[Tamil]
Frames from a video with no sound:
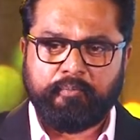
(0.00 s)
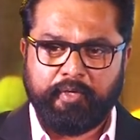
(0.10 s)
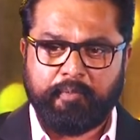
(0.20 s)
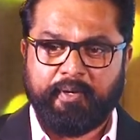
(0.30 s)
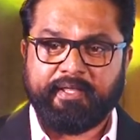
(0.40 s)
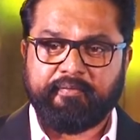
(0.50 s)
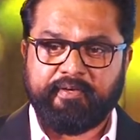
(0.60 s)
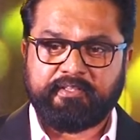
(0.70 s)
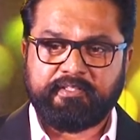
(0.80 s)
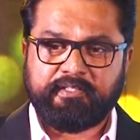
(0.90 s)
உயிர் பிழைக்க
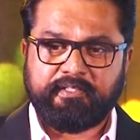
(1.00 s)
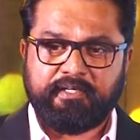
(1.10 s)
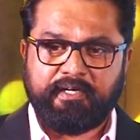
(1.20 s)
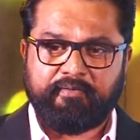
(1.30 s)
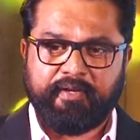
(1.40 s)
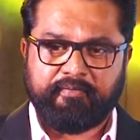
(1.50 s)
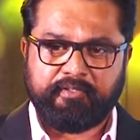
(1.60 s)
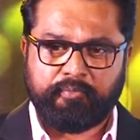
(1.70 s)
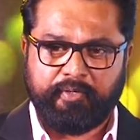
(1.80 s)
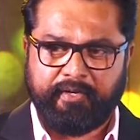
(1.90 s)
வைத்து அவனை
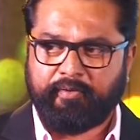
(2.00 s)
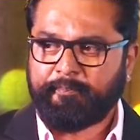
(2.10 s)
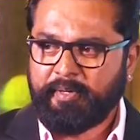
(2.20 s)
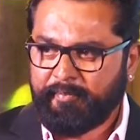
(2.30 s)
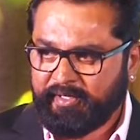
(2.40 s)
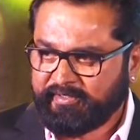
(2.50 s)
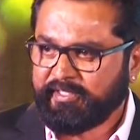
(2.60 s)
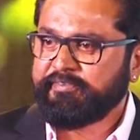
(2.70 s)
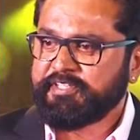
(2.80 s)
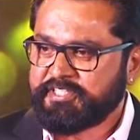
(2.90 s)
வந்து உடனே அவங்க அப்பா அம்மாவுக்கு
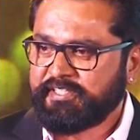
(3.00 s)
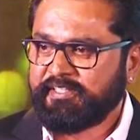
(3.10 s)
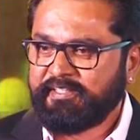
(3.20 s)
தெரிவித்து